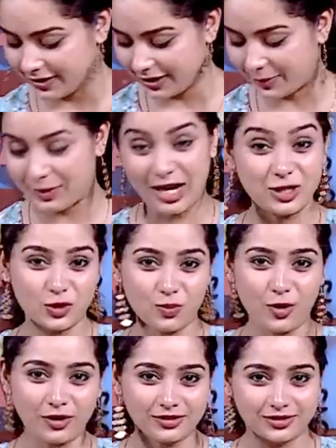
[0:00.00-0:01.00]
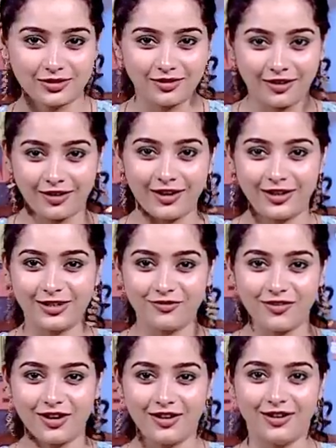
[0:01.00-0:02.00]
நம்ம லஞ்ச் பாக்ஸ்
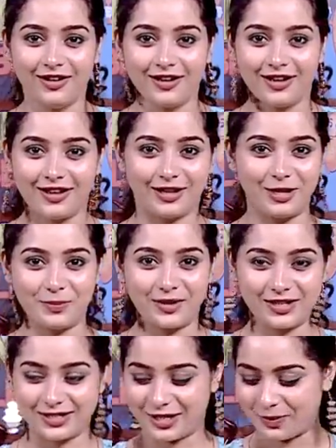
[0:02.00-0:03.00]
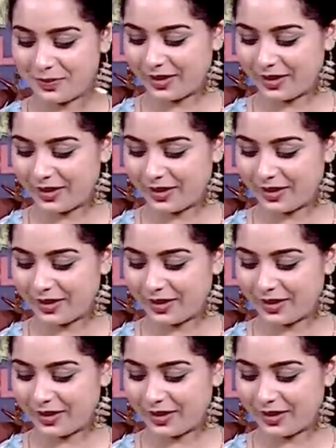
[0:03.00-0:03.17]
க்ரியேட்டிவாக ரெடி பண்ண ஸ்டார்ட்